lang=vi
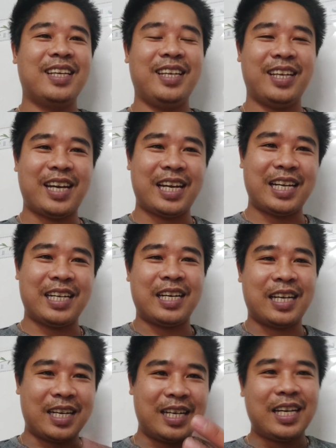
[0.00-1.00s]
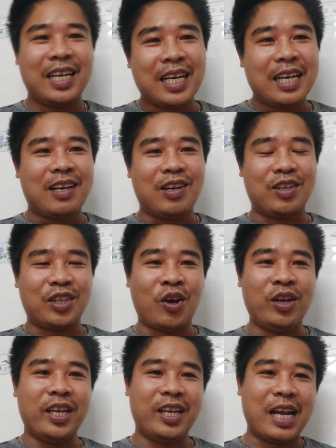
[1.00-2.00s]
thì à, hồi
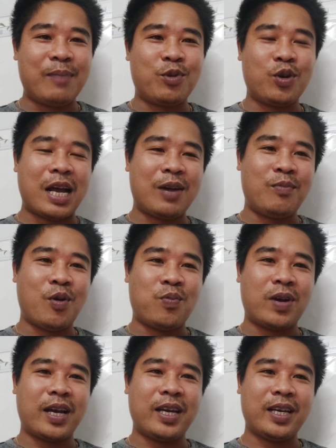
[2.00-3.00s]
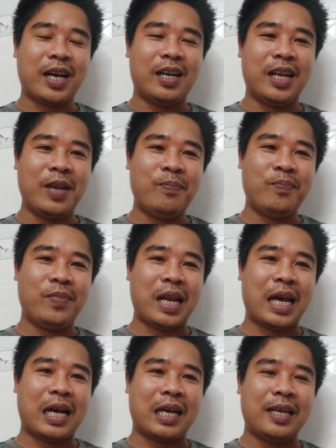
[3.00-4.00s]
tối thì Nam có đăng một cái clip
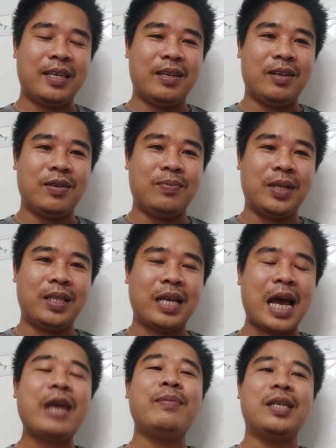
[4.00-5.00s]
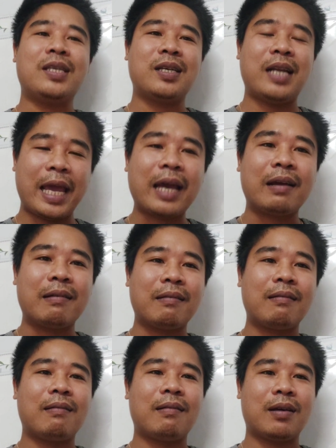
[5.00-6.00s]
là cái giường mít thái bị sơ đen
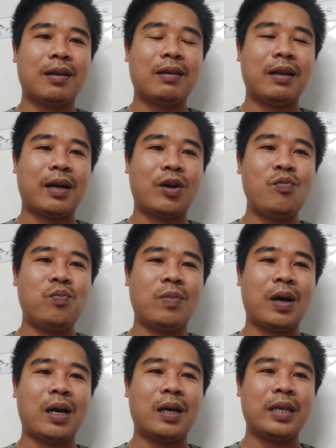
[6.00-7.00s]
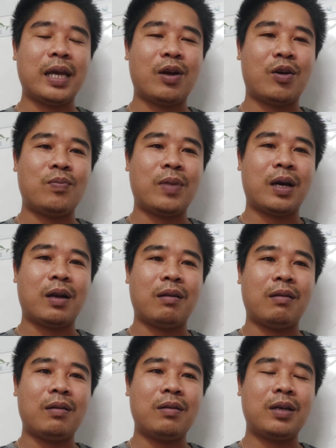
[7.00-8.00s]
là khúc mà giai đoạn mà
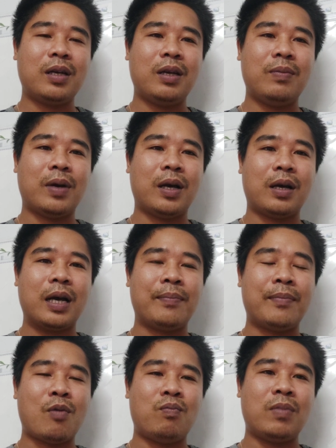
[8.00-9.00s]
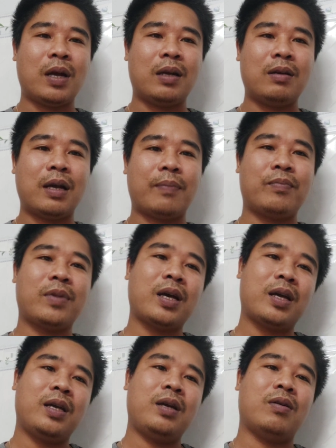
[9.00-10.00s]
nó khi mà ra bông là nó gặp
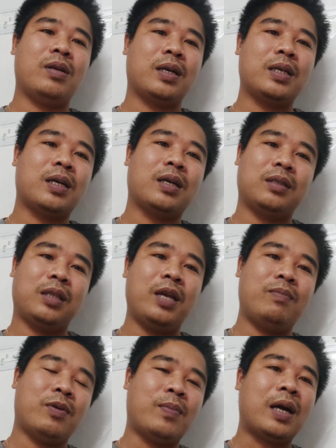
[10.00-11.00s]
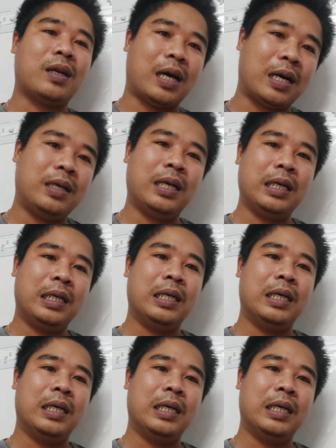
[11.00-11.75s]
cái gọi là cái thời tiết mà bất lợi á